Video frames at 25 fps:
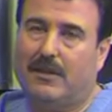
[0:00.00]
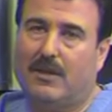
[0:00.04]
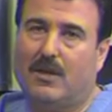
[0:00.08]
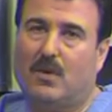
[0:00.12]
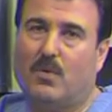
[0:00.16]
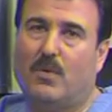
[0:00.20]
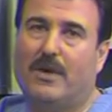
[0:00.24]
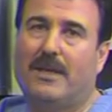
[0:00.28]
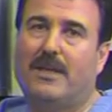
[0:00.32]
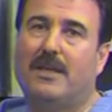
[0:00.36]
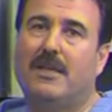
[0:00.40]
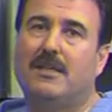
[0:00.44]

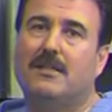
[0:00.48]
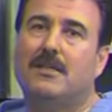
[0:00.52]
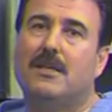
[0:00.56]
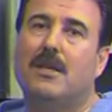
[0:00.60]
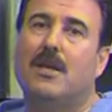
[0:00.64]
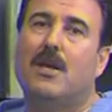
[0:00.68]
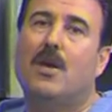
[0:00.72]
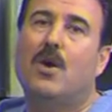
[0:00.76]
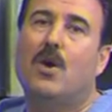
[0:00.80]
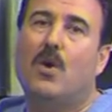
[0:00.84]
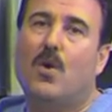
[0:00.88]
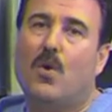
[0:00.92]
آه، كويس آه.
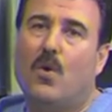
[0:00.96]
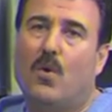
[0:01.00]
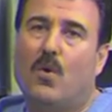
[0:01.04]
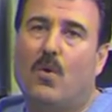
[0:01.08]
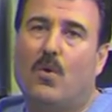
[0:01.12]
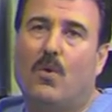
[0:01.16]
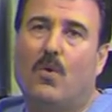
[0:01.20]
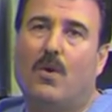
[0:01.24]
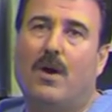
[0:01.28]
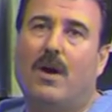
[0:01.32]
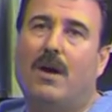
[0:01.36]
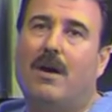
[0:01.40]

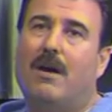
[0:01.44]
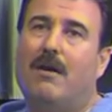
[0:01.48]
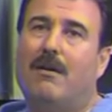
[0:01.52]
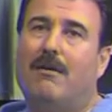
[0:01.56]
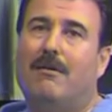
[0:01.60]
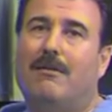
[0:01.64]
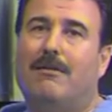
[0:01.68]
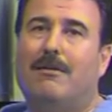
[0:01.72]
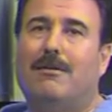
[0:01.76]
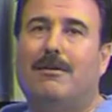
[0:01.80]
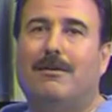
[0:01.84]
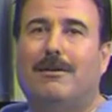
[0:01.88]

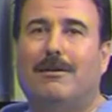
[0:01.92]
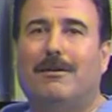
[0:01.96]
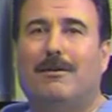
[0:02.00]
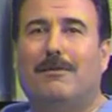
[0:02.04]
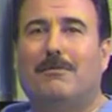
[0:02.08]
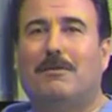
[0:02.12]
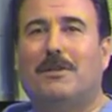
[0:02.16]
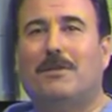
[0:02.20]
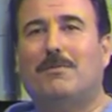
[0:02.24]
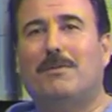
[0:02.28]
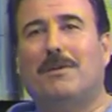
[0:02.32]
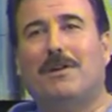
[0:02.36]

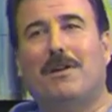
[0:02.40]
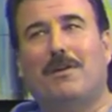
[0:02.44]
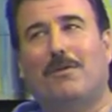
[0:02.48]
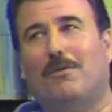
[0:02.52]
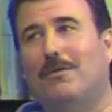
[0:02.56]
ونتمنى آه،